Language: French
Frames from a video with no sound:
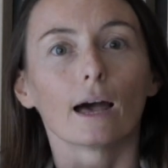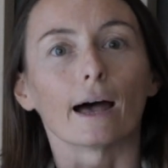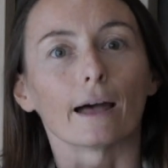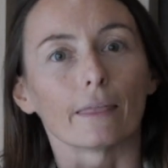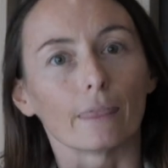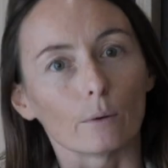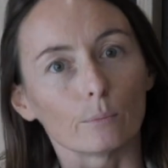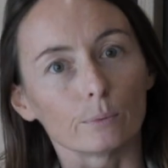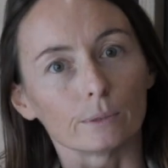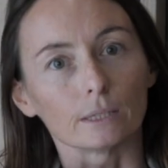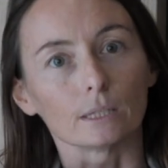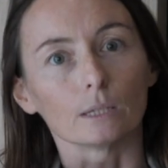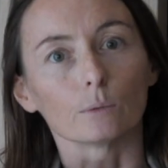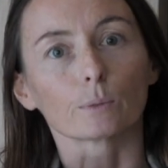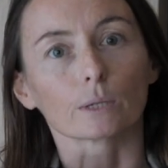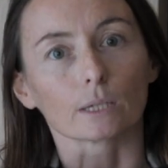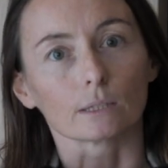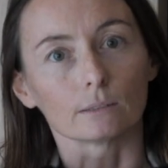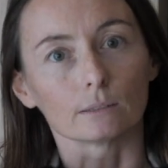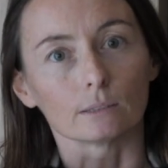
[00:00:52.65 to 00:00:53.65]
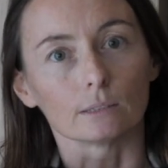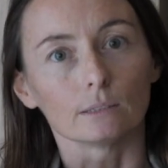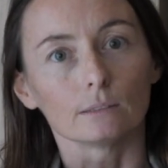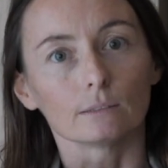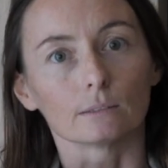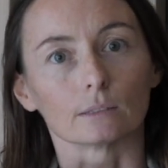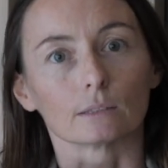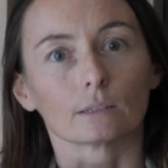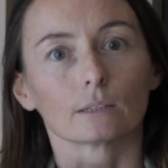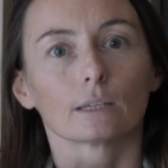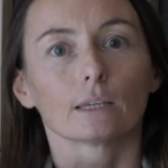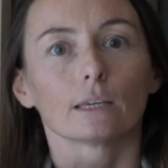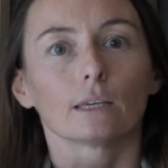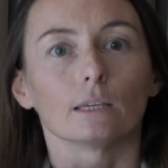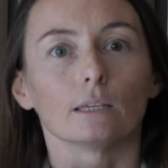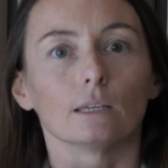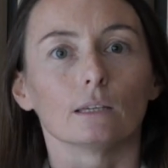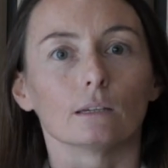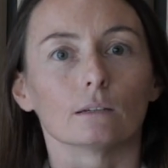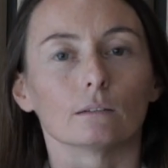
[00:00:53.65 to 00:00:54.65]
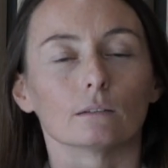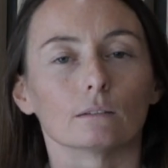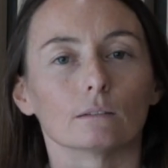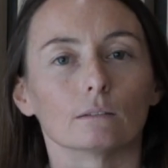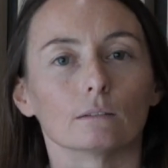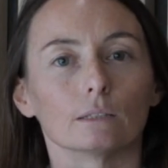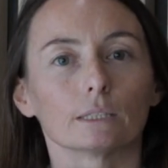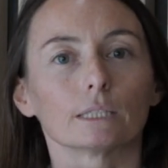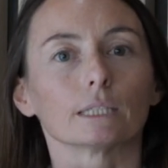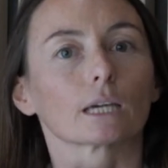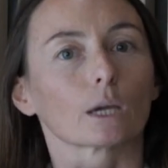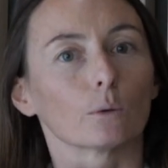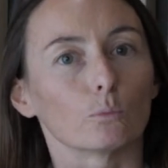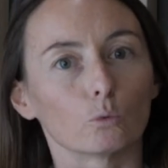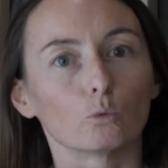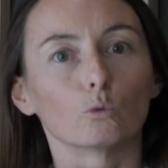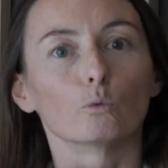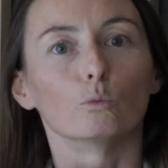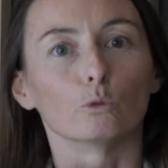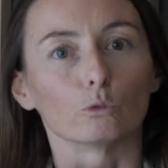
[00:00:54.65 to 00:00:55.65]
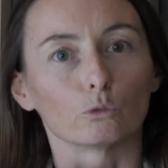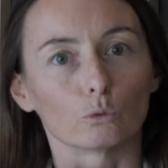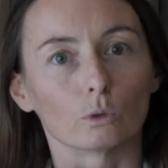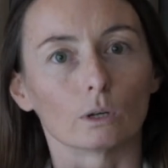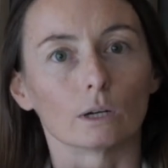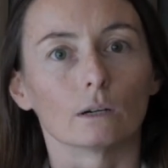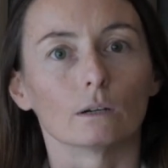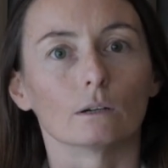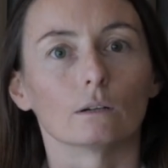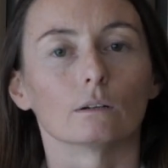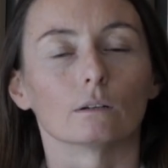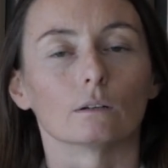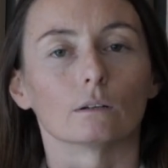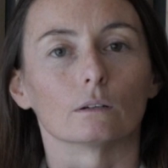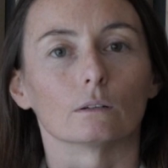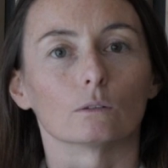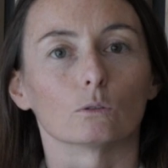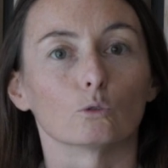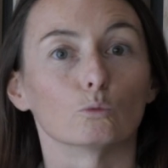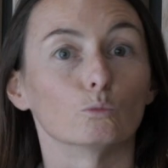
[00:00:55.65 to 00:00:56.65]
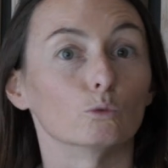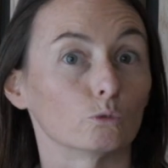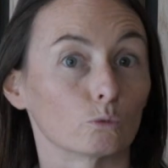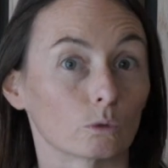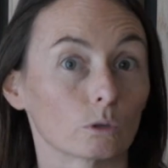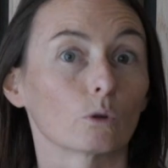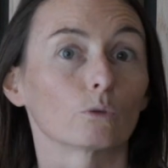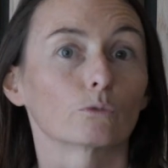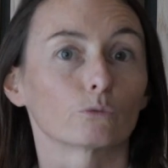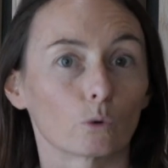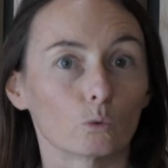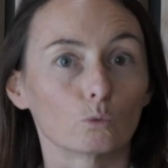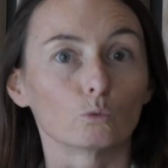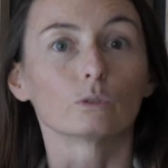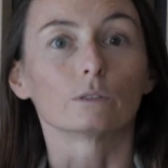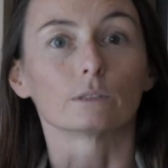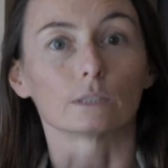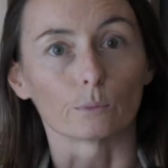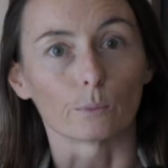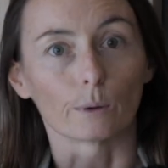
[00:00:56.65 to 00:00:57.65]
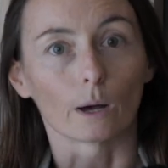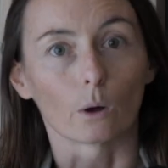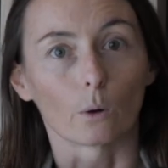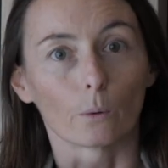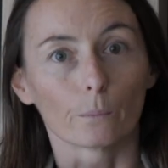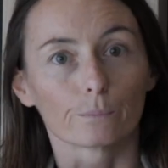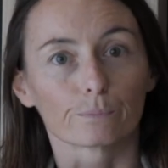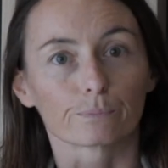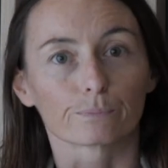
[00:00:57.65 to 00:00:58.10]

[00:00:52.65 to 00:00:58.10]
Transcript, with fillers: adaptée, précise et, euh, qui répond aux besoins, euh, aux besoins de l'enfant ou de ses parents.